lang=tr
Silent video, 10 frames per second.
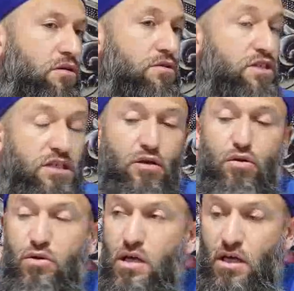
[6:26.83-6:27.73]
Yine
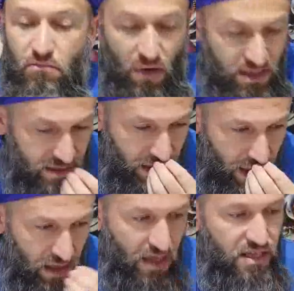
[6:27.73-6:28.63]
yok. Maskeni
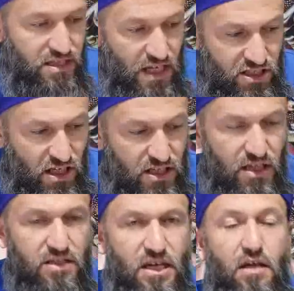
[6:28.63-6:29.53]
al. Seccaden
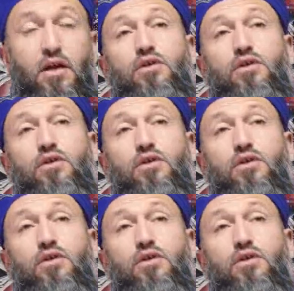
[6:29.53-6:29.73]
al gel.